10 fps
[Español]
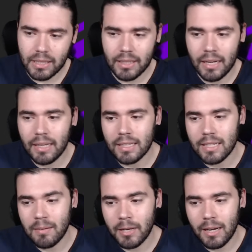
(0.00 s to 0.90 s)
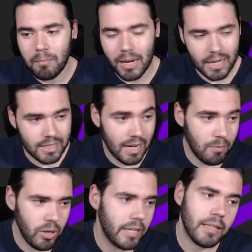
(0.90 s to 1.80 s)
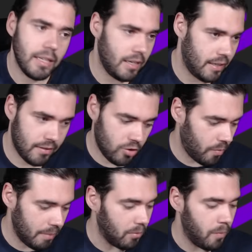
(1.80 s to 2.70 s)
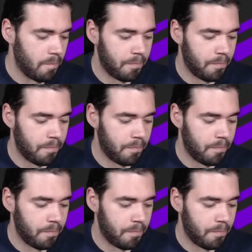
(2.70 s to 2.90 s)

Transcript: te quitas también las marcas de la muerte, lo mismo.